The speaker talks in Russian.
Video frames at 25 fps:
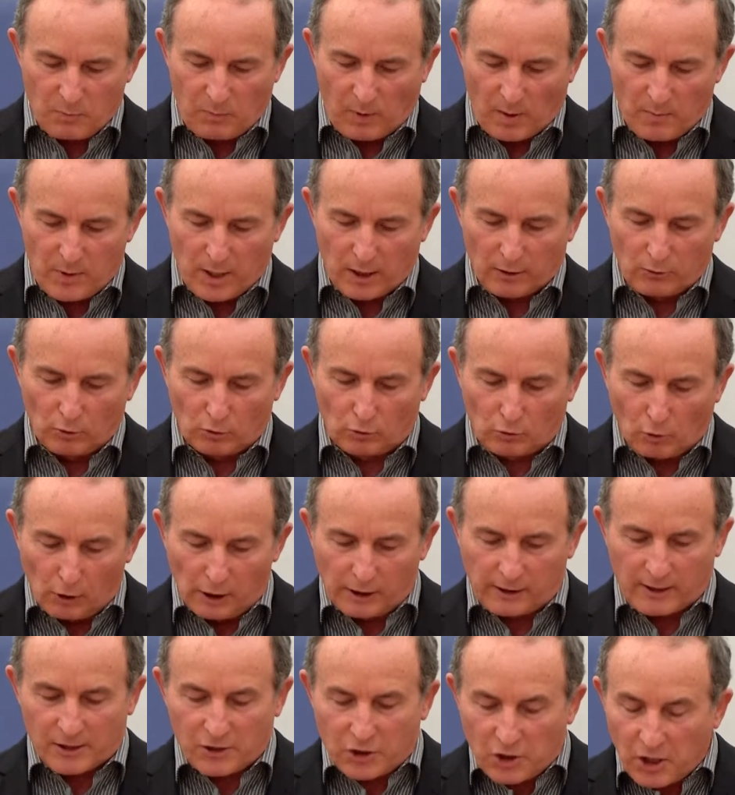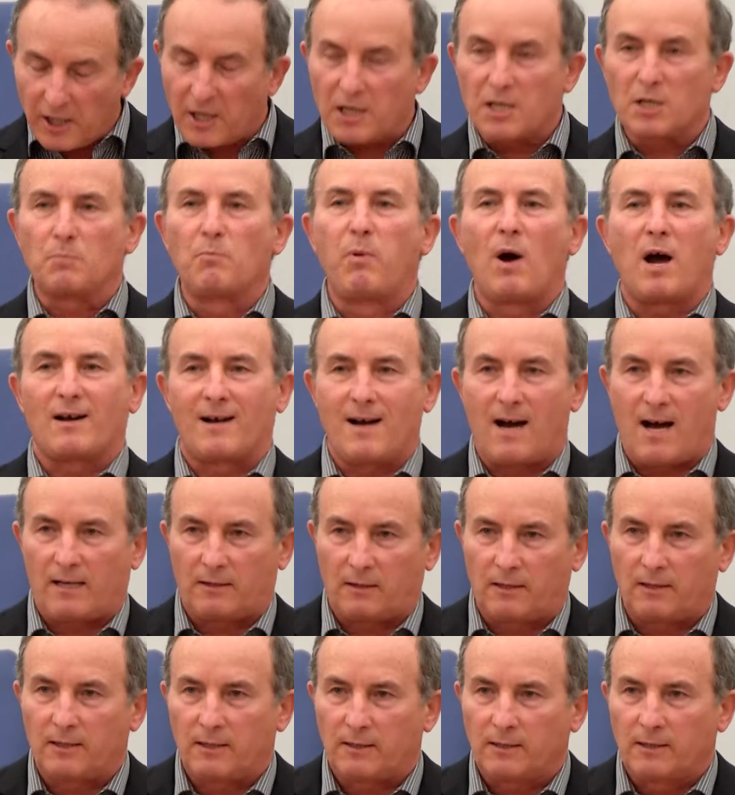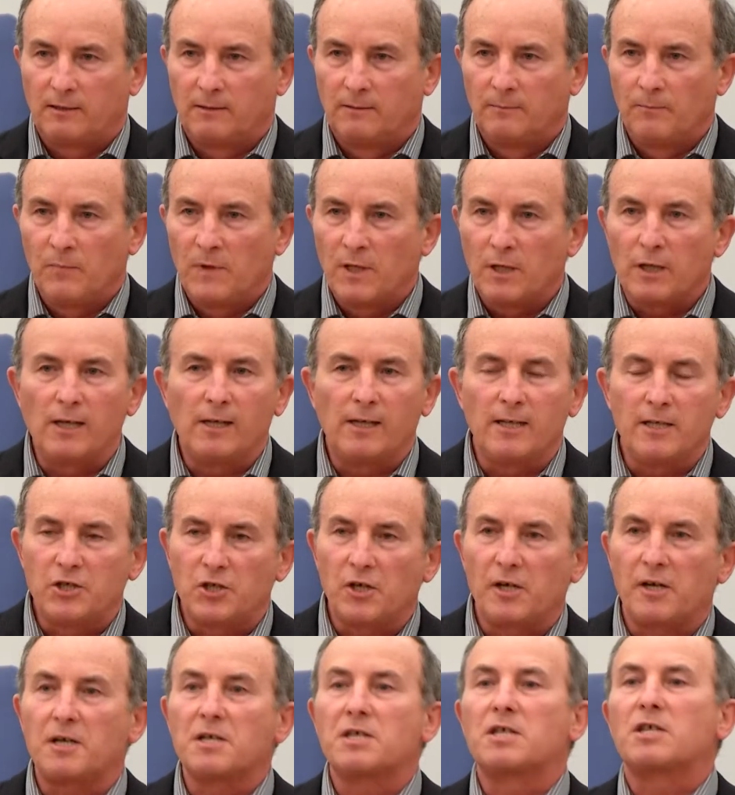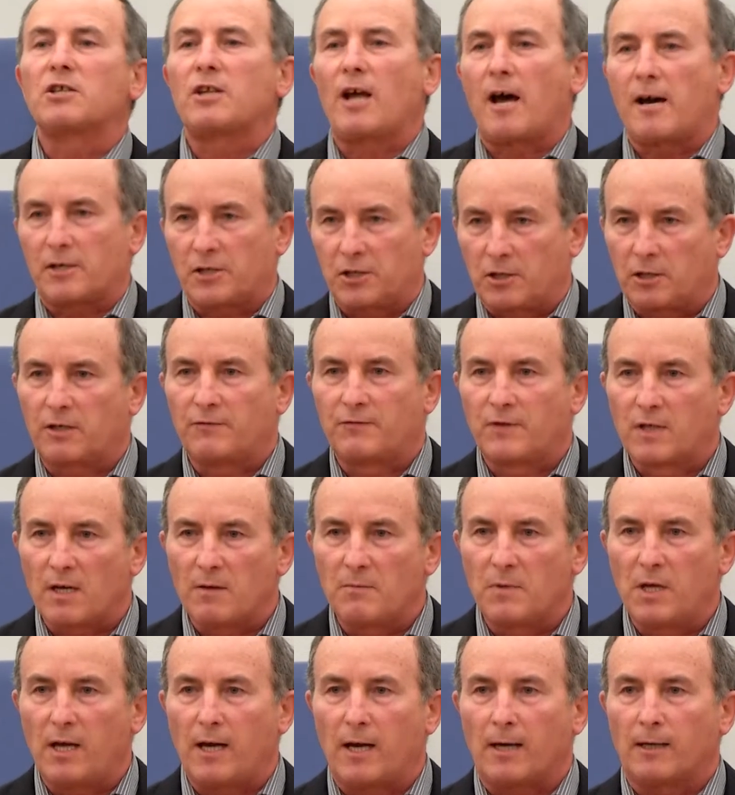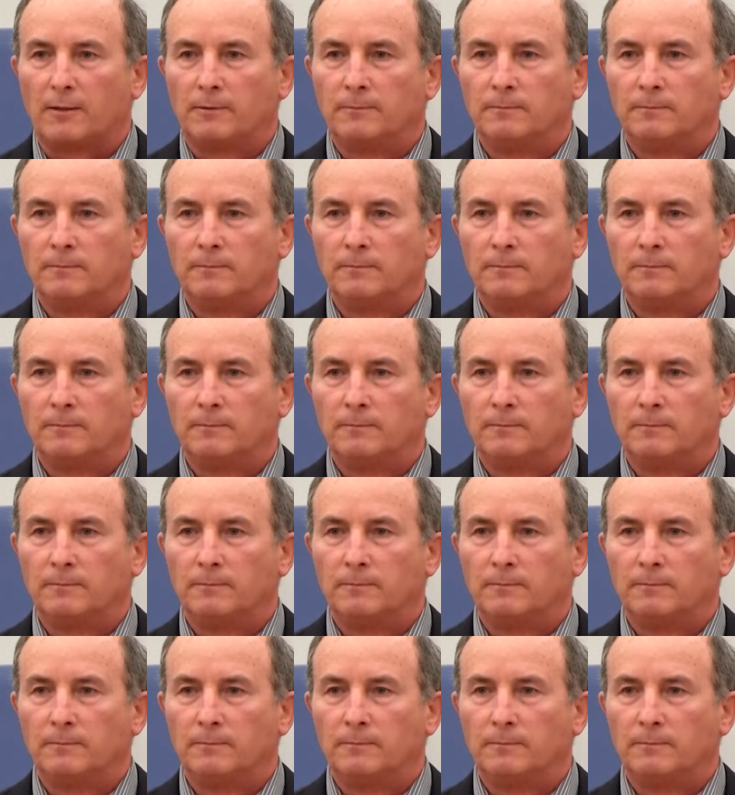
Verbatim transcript: победу только через богатых или через старших в семье.